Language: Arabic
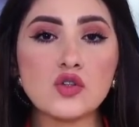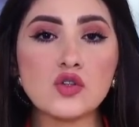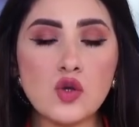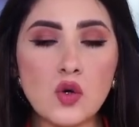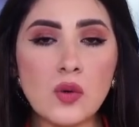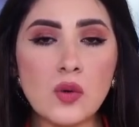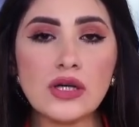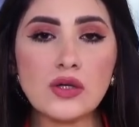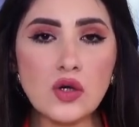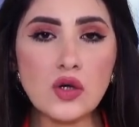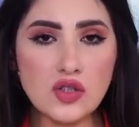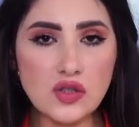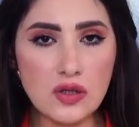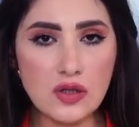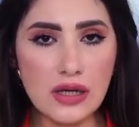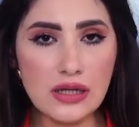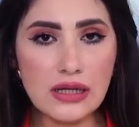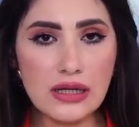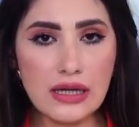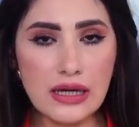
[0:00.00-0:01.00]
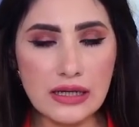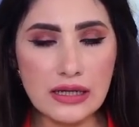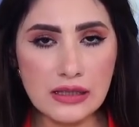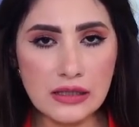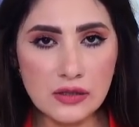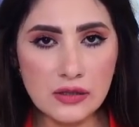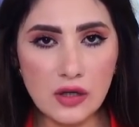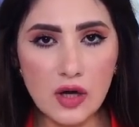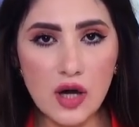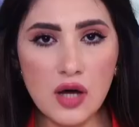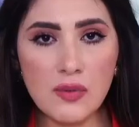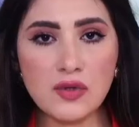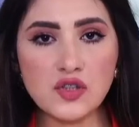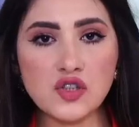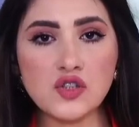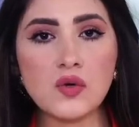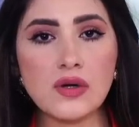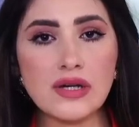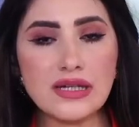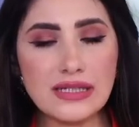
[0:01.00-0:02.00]
ان هو يحصل على قرنين نقاب
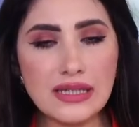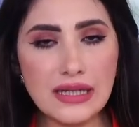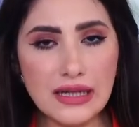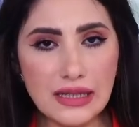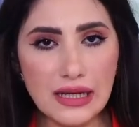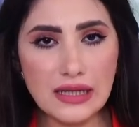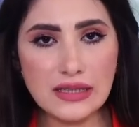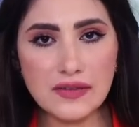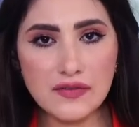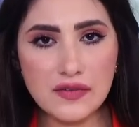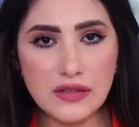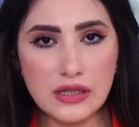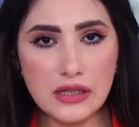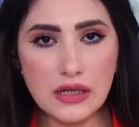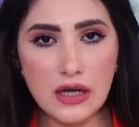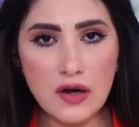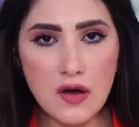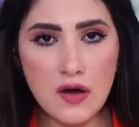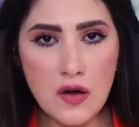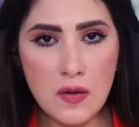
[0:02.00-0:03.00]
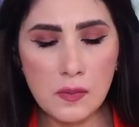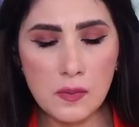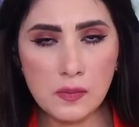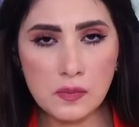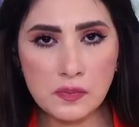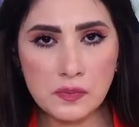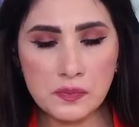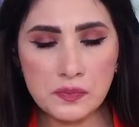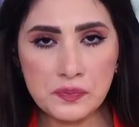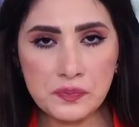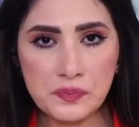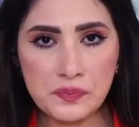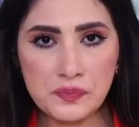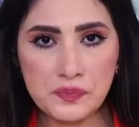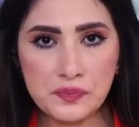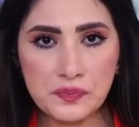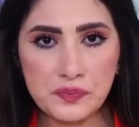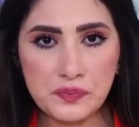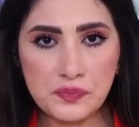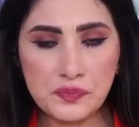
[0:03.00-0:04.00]
عشان هو اساء لعازفي الايقاع طبعا
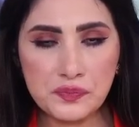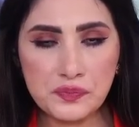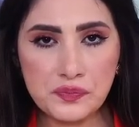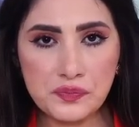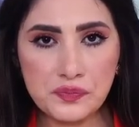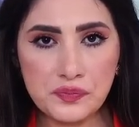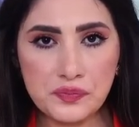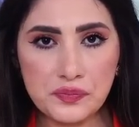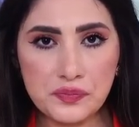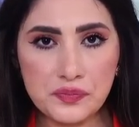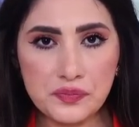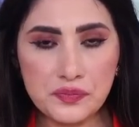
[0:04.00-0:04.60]
انا طلبت شد